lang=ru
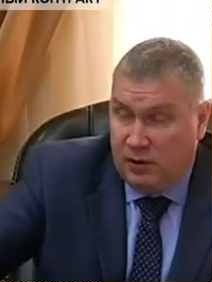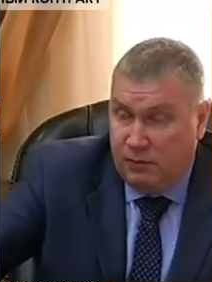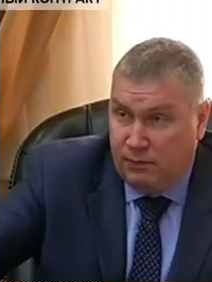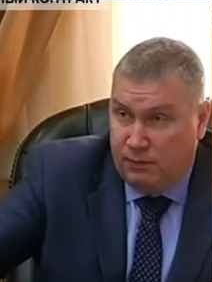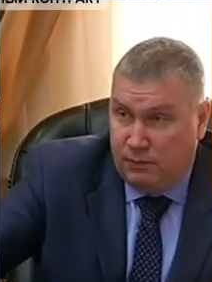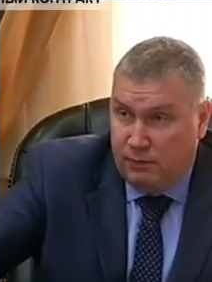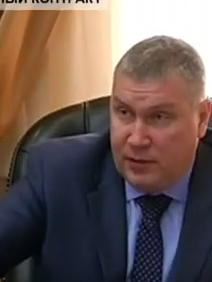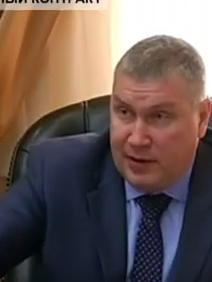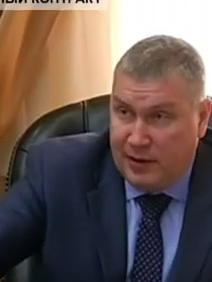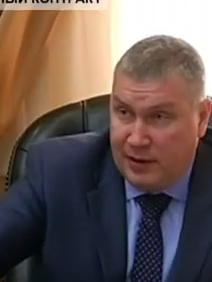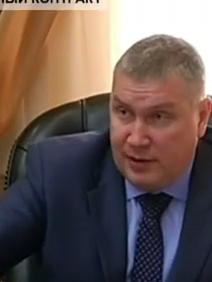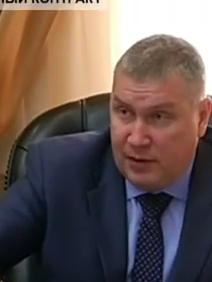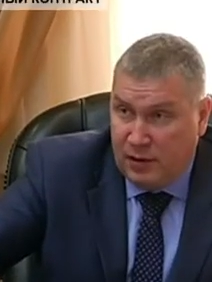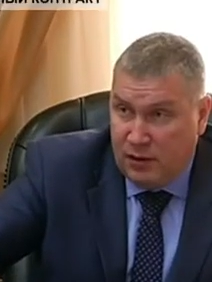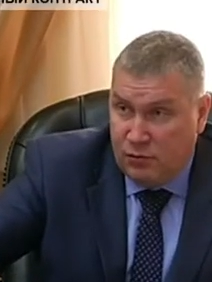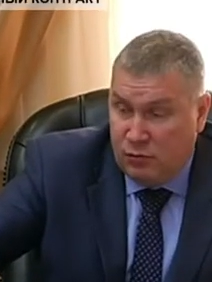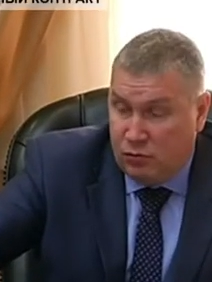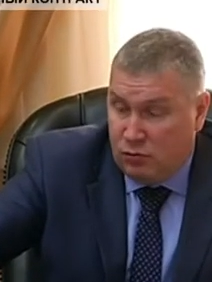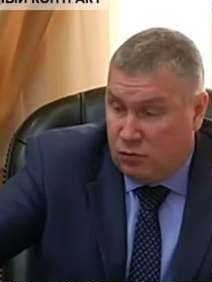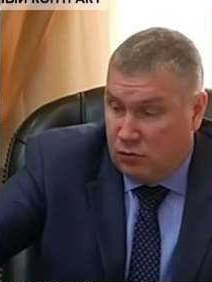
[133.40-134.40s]
не в жесткой
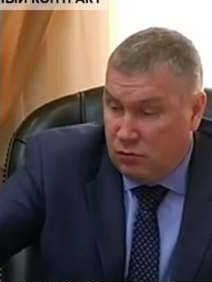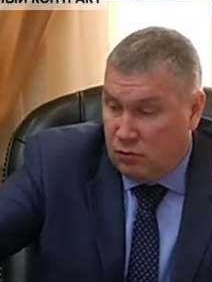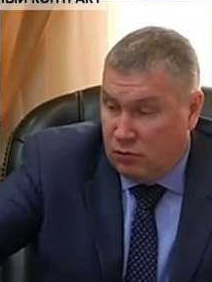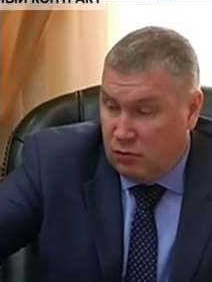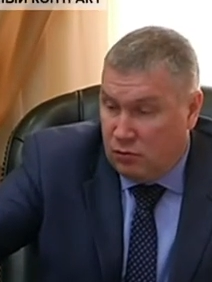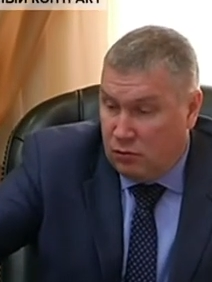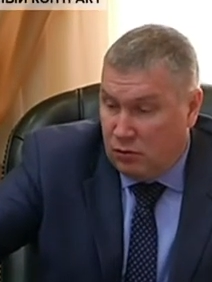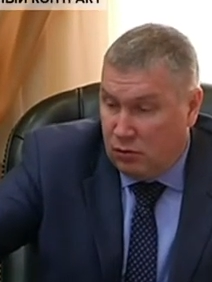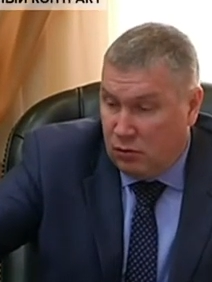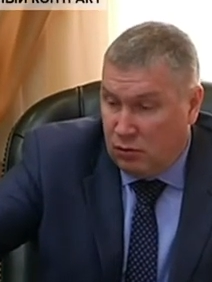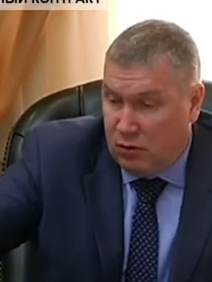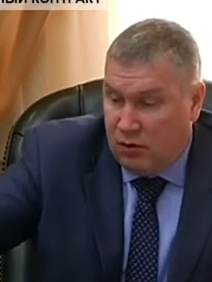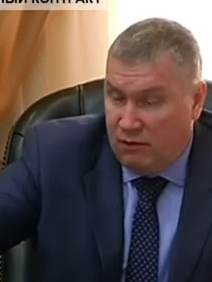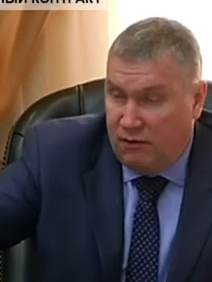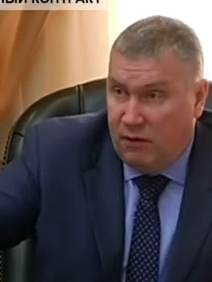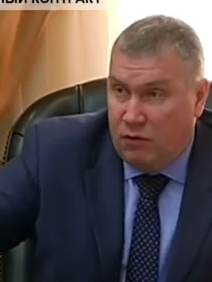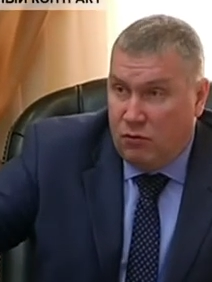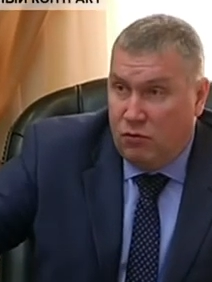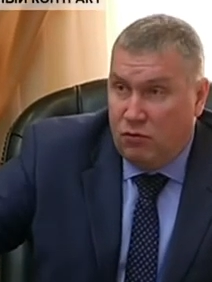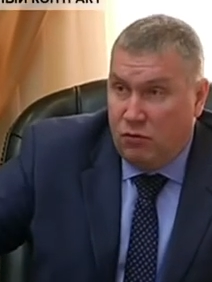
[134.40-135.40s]
субординации, хотя и
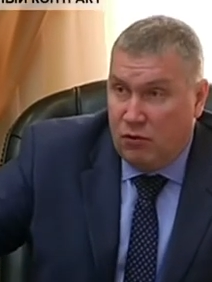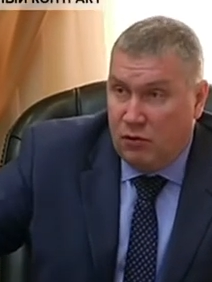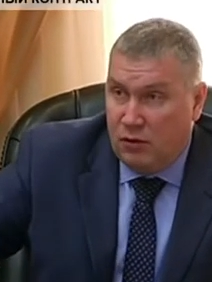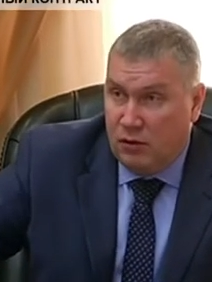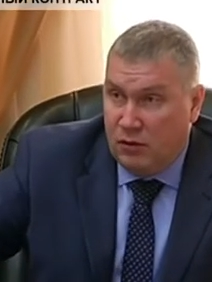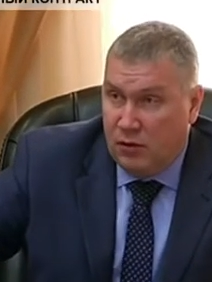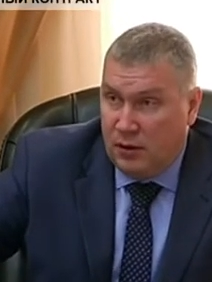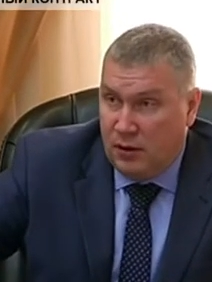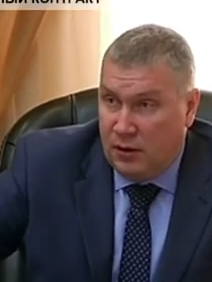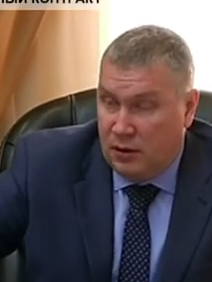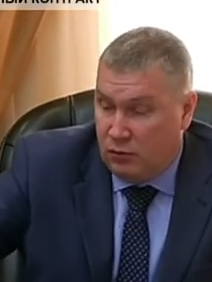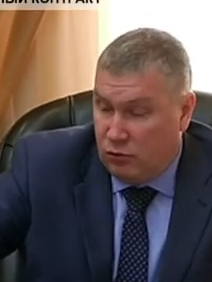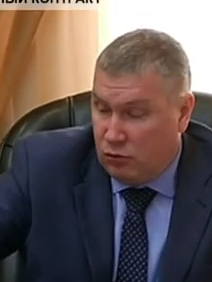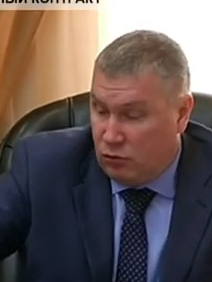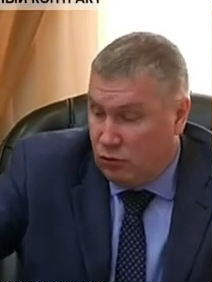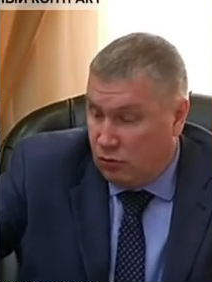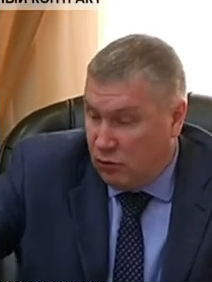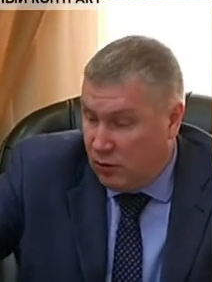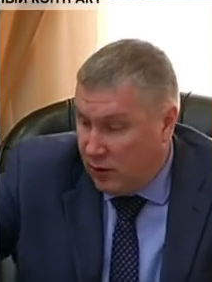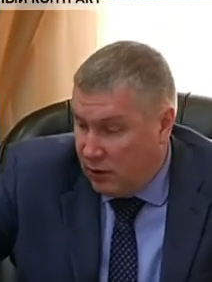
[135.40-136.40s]
это тоже, и
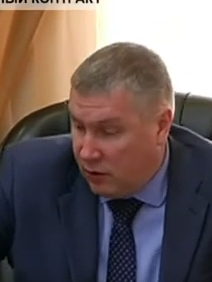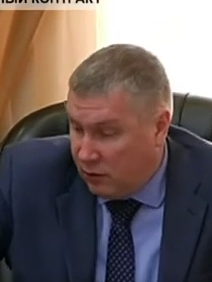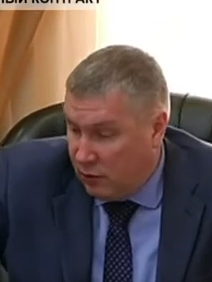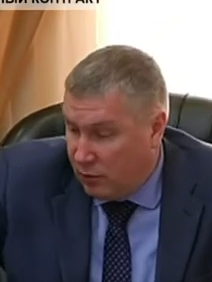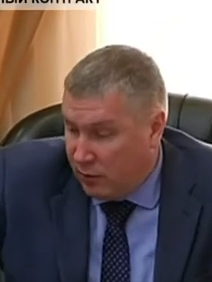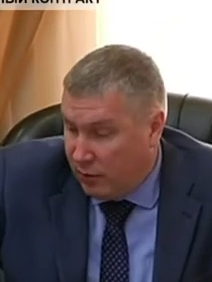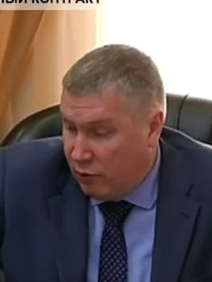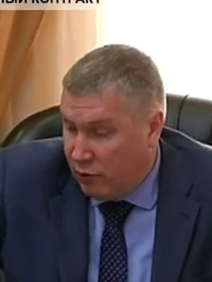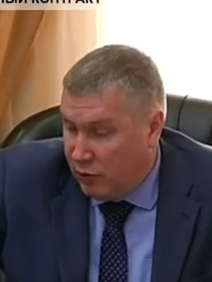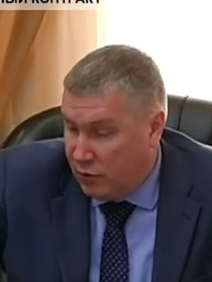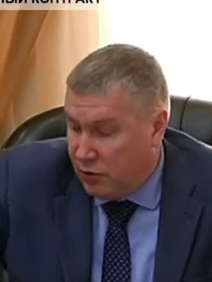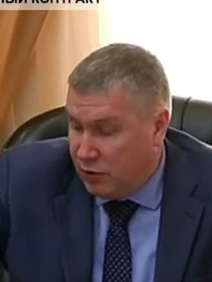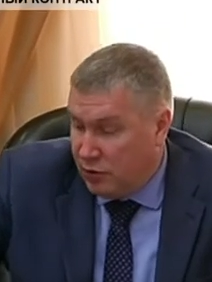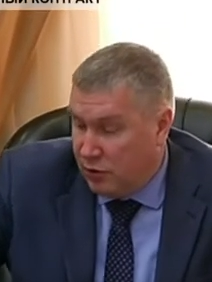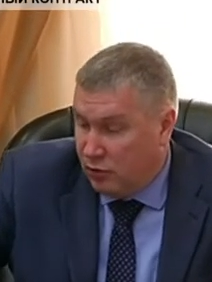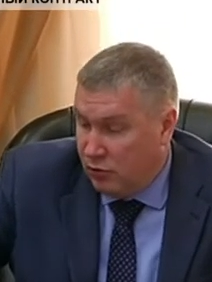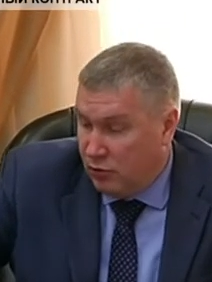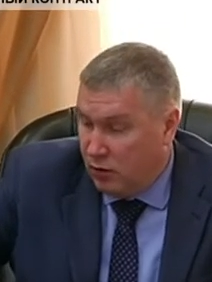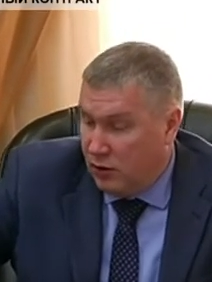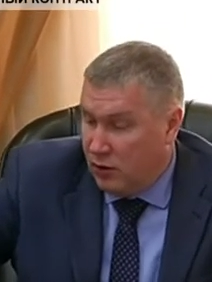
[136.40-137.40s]
не в закрытости
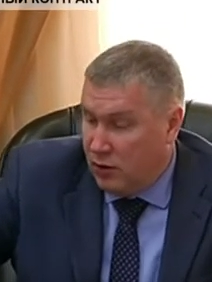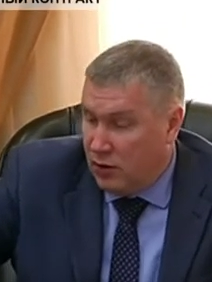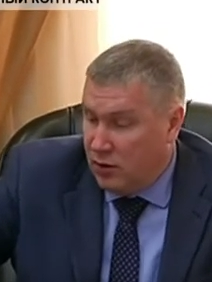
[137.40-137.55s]
высшего